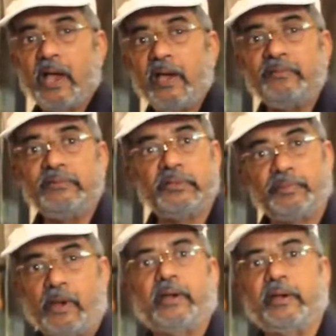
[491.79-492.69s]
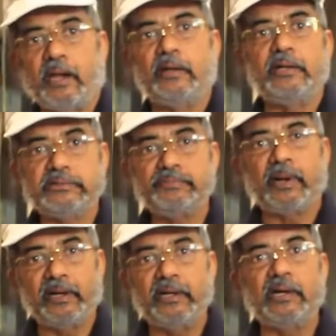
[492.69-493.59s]
யார் வந்திருப்பா அன்லஸ்
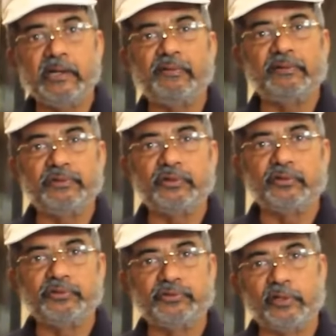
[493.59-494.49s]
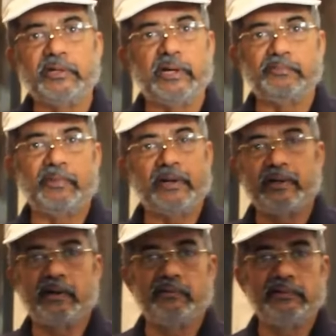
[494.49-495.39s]
மன்னர்கள் இங்கே வந்திருக்கணும் சோழ நாட்டு
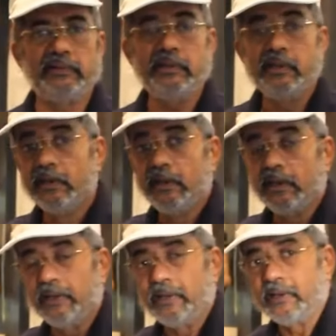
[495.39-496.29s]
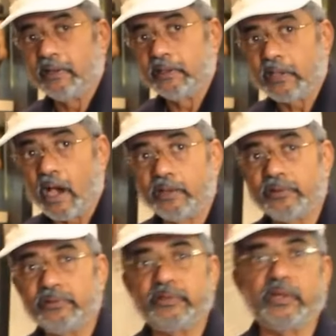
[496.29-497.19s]
மன்னர்கள் வந்து
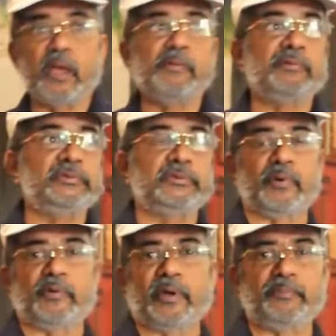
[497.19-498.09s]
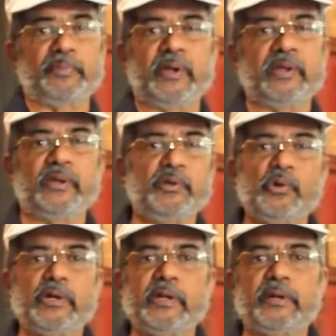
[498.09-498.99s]
யாருக்கும் தெரியாமல் வந்துட்டு போவாங்க இன்றைக்கி
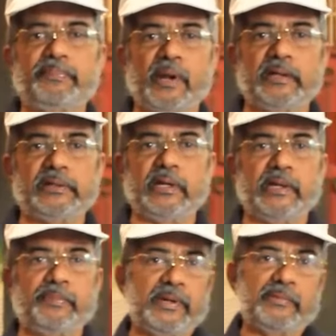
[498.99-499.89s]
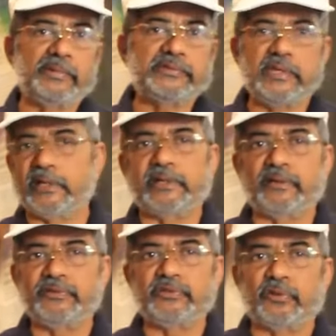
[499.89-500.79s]
நியூக்ளியர் பிளான்ட்டெல்லாம் எப்படி நம்ம சீக்கிரட்டாக
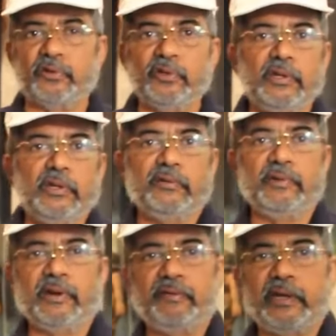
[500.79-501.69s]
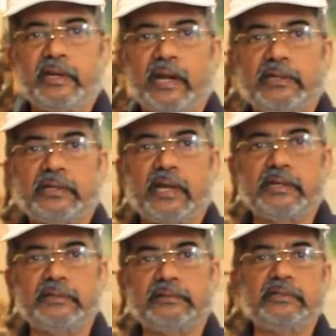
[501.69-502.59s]
வச்சுருக்கோம் வே வேறு
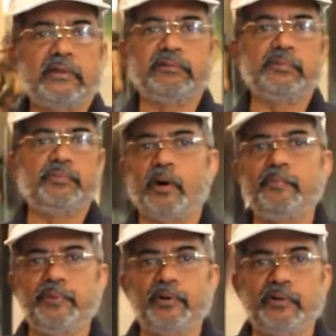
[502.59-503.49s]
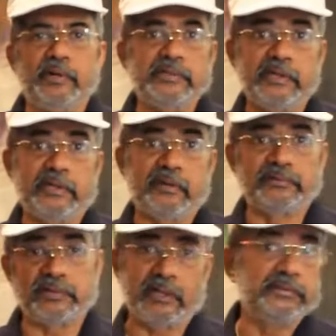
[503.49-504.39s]
நாட்டுக்காரனுக்கு தெரிஞ்சால் வந்து பாம்பு போட்டுருவான்னு சீக்கிரட்டாக
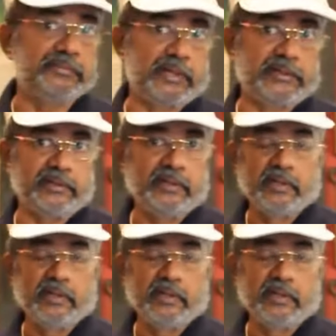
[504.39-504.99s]
வச்சுருக்கோம் அது மாதிரி